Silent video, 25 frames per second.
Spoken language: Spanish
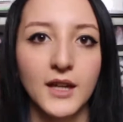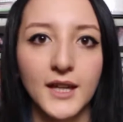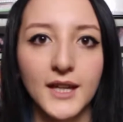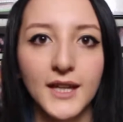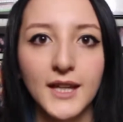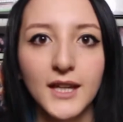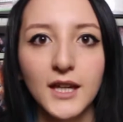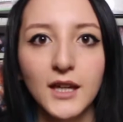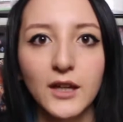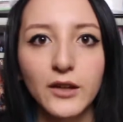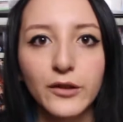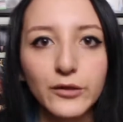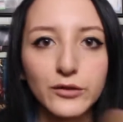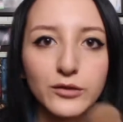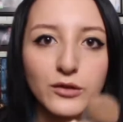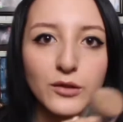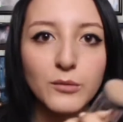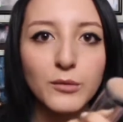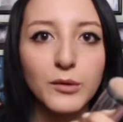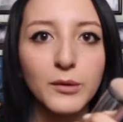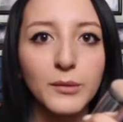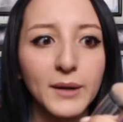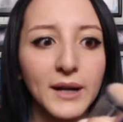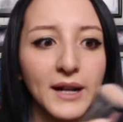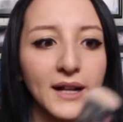Y costó
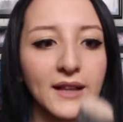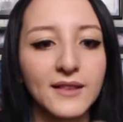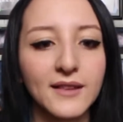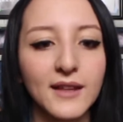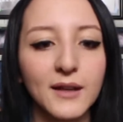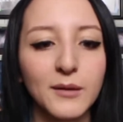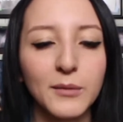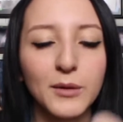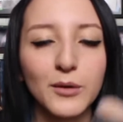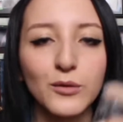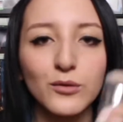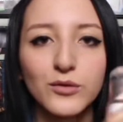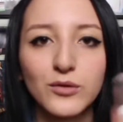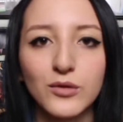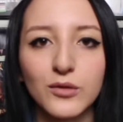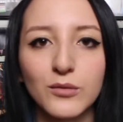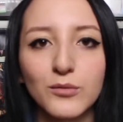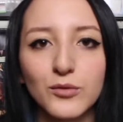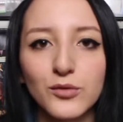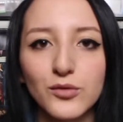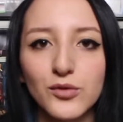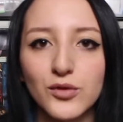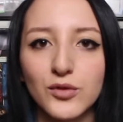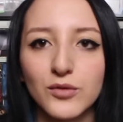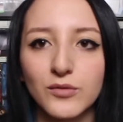muy barata, me gustó
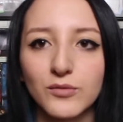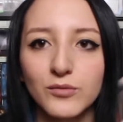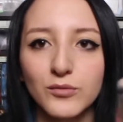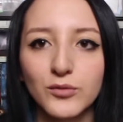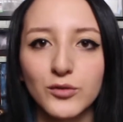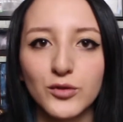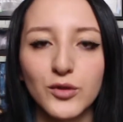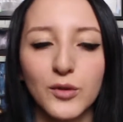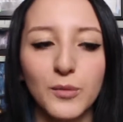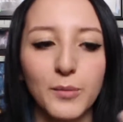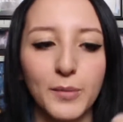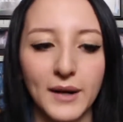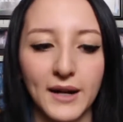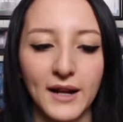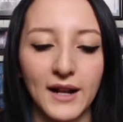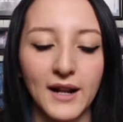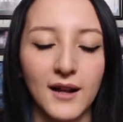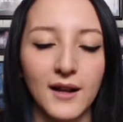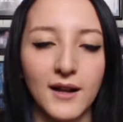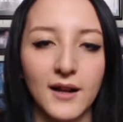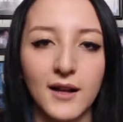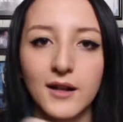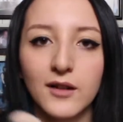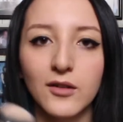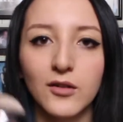mucho, mucho
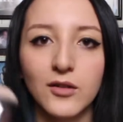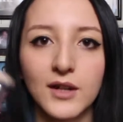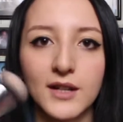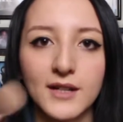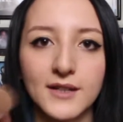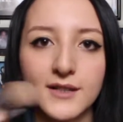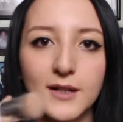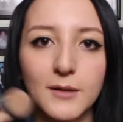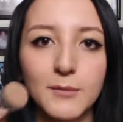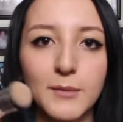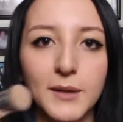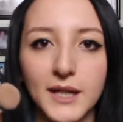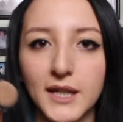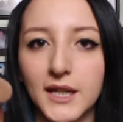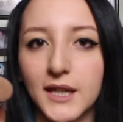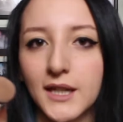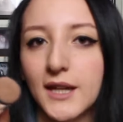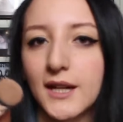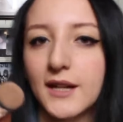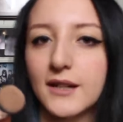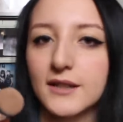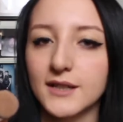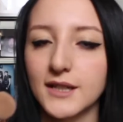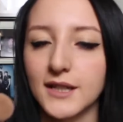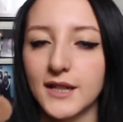para lo que es el
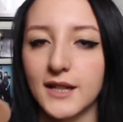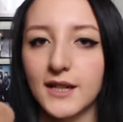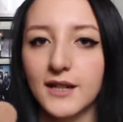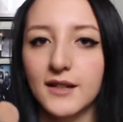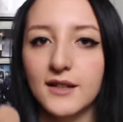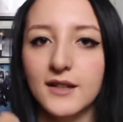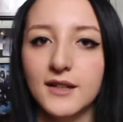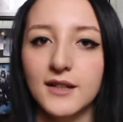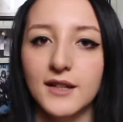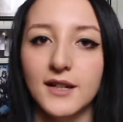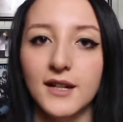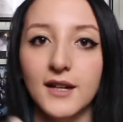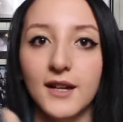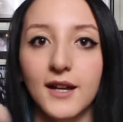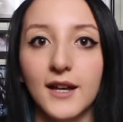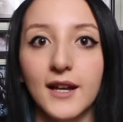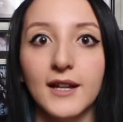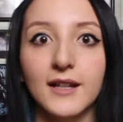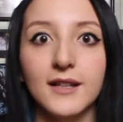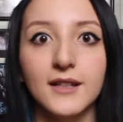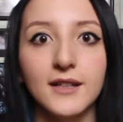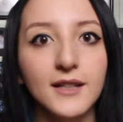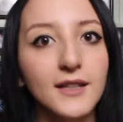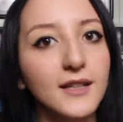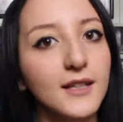maquillaje
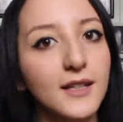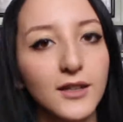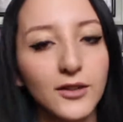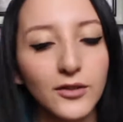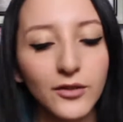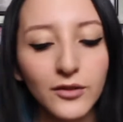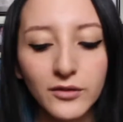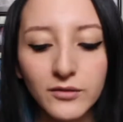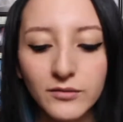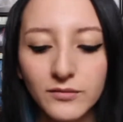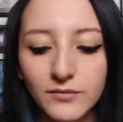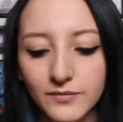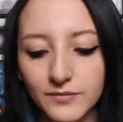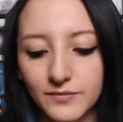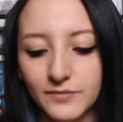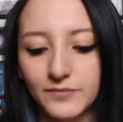en líquido.